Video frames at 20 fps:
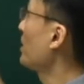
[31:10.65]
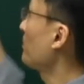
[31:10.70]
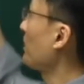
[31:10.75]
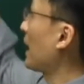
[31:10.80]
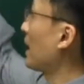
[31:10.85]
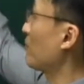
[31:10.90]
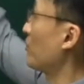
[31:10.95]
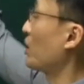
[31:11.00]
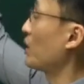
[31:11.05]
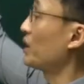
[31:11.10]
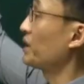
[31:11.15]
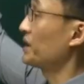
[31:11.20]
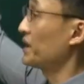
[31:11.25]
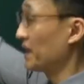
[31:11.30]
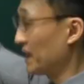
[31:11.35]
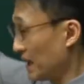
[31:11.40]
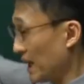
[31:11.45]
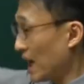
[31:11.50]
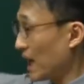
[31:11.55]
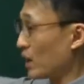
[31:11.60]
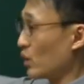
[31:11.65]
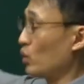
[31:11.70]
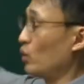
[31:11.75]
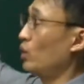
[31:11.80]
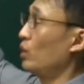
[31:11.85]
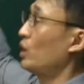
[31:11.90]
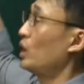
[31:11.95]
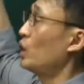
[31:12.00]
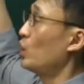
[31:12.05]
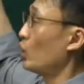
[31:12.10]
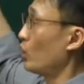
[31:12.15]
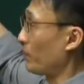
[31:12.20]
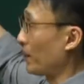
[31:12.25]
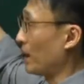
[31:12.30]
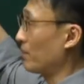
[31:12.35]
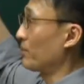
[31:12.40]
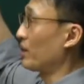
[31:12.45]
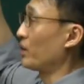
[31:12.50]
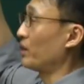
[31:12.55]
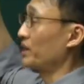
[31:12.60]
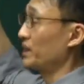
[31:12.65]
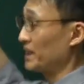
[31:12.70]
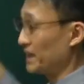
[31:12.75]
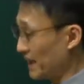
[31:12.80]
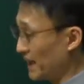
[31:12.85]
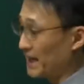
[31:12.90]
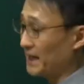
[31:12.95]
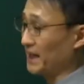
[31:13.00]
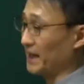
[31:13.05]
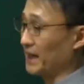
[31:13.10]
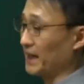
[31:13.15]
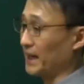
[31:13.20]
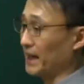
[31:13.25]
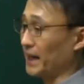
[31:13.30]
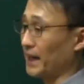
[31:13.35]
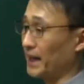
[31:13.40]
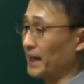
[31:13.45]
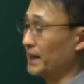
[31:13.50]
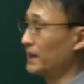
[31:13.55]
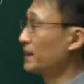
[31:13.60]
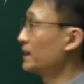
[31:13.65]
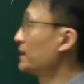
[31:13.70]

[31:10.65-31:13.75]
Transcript: 100만 원 이하고 500만 원 이하니까.